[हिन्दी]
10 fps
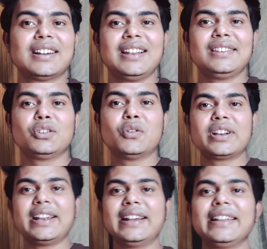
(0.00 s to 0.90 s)
कल दो
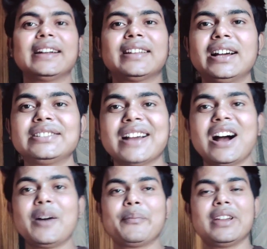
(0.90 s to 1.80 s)
ट्रेड लिया था
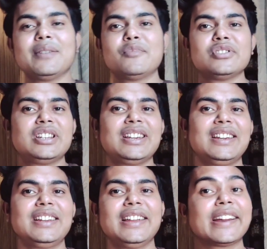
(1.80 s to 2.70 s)
जहाँ पे मुझे
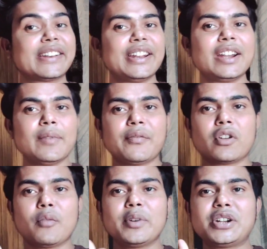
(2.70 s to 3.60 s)
एक ट्रेड में
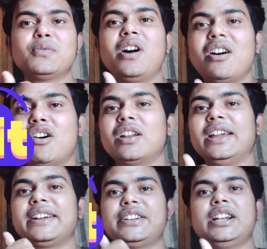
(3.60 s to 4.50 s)
प्रॉफिट हुआ और
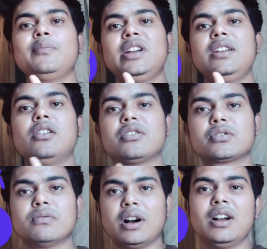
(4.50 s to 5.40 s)
एक ट्रेड में
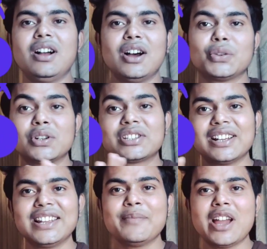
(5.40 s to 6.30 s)
लॉस हुआ तो
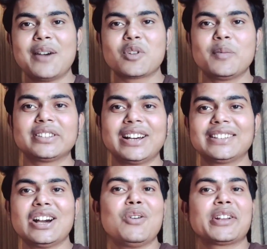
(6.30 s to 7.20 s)
चलिए मैं आपको
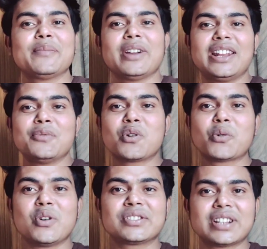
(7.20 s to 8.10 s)
बताता हूँ कि मैंने वो
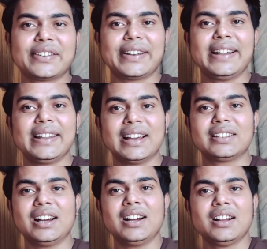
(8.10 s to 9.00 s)
कौन सा ट्रेड
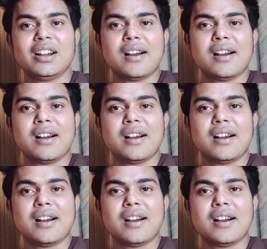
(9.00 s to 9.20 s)
लिया था